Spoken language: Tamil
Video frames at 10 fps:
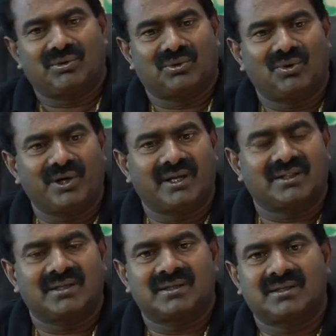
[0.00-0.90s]
எழுபது கோடி
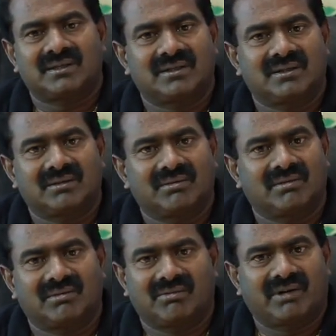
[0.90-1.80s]
அந்த
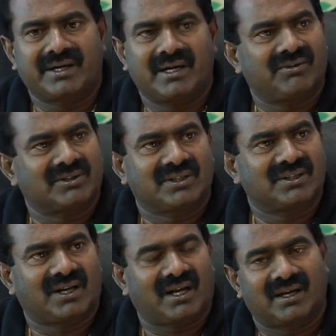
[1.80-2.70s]
வண்டியில்
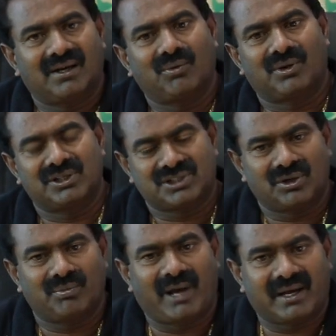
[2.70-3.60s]
வந்ததுங்கிறாங்க ஒரு
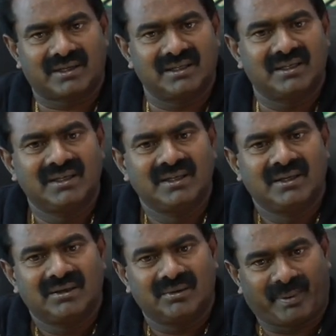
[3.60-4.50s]
ரிசர்வ் பேங்க்கு
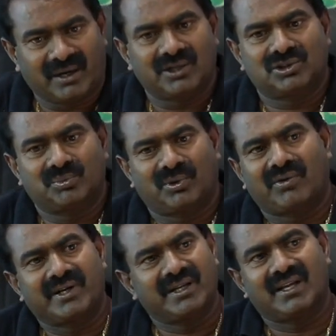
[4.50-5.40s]
பணம் எடுத்துகிட்டு
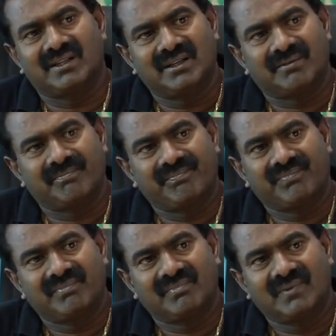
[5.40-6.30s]
போகிற வண்டி அது
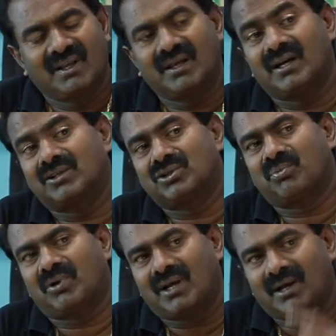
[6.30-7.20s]

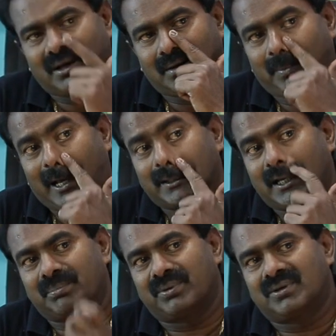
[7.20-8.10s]
எடுத்துகிட்டு போனால்
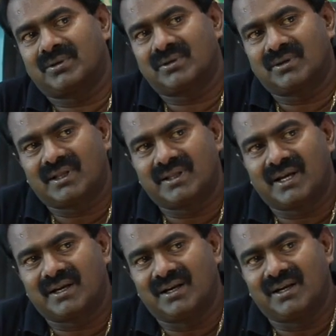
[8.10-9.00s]
பாதுகாப்பு
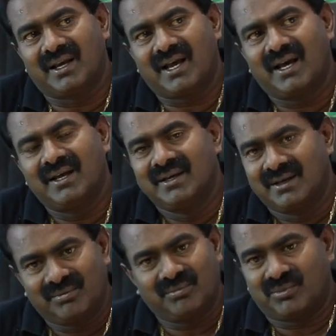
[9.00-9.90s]
அதிகாரிகள் இல்லையா
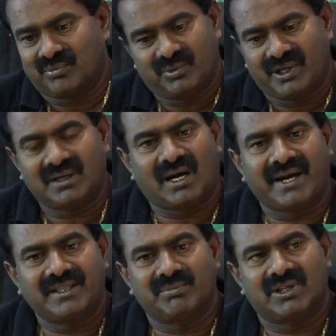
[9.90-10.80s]
எங்கள்
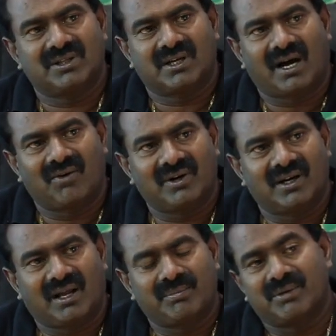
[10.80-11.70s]
ஆயுதம் ஏந்திய
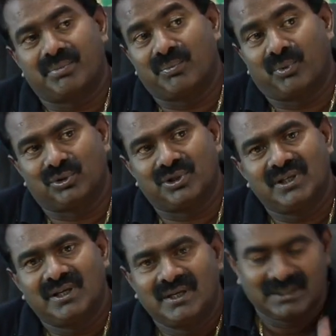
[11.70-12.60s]
காவல் எல்லாமே எப்படி போகுது
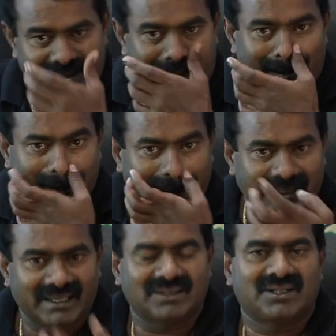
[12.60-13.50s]
சரி இந்த
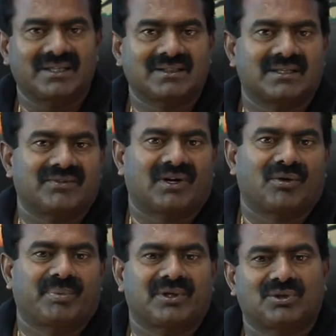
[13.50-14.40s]
நேரத்தில் இந்த
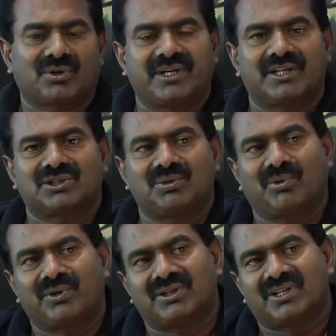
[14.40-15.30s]
இவ்வளவு பெருந்தொகையை எடுத்துகிட்டு
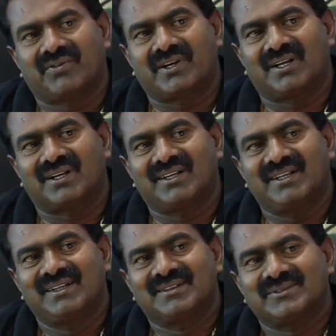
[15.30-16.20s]
போக வேண்டிய தேவை என்ன இருக்குது
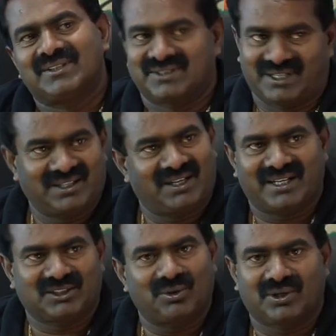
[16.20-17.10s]
தேர்தல்
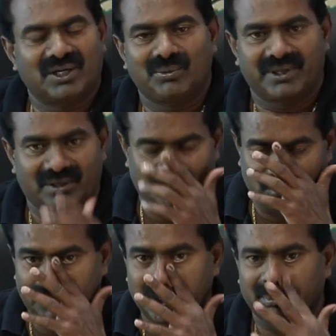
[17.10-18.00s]
நேரத்தில் ஒரு கெடுபடி
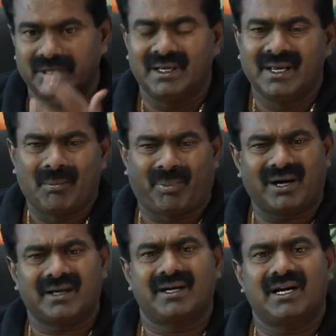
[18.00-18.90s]
இருக்கும்போது இப்படி
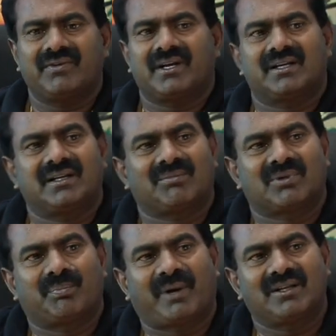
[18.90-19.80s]
பல கேள்விகளுக்கு
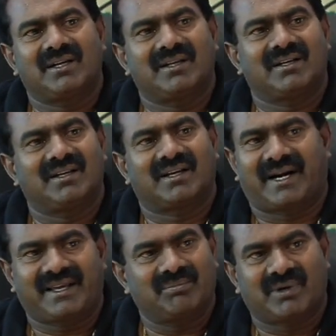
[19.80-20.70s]
நமக்கு பதிலே
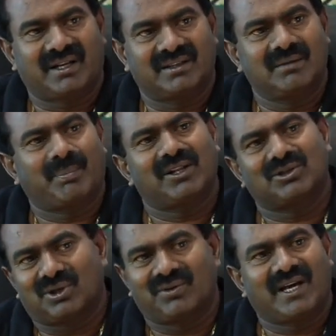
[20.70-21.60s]
கிடைக்க மாட்டேங்குது
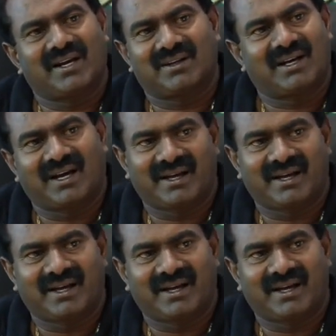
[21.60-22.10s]
பதில் சொல்லவும் யாரும்